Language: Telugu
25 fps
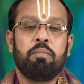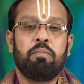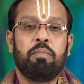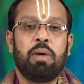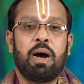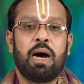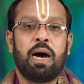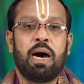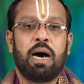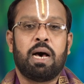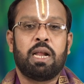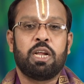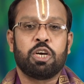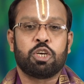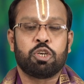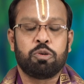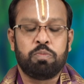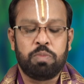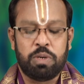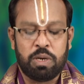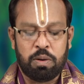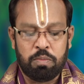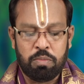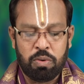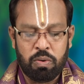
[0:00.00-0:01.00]

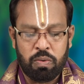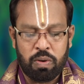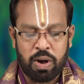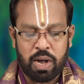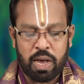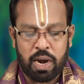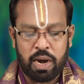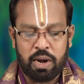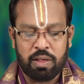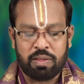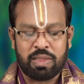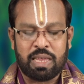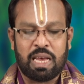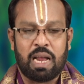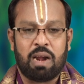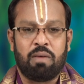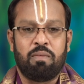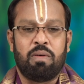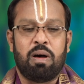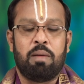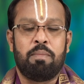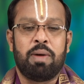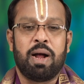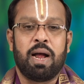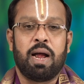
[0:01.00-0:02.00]
మహాలక్ష్మి అమ్మవారిని
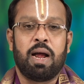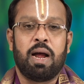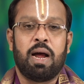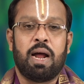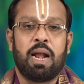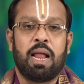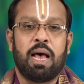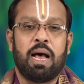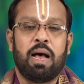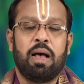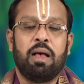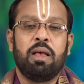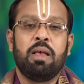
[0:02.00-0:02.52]
సర్వమంగళ